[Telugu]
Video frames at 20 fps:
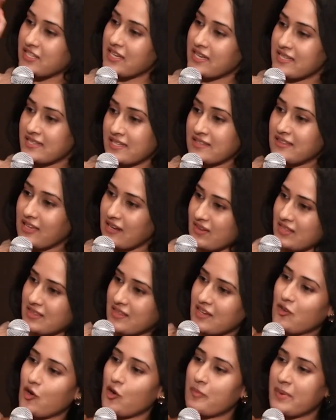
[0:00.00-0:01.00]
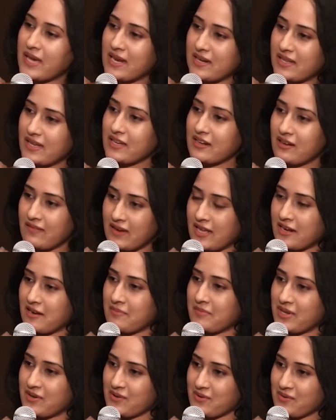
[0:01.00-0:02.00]
చేసి తర్వాత గోపి గారి దగ్గరికి
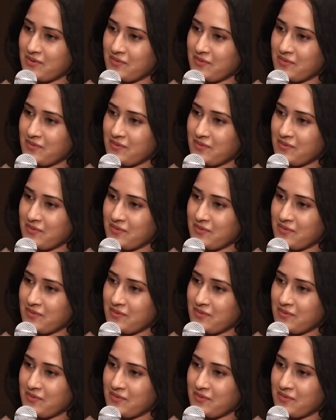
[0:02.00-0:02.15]
వెళ్ళారా మీరు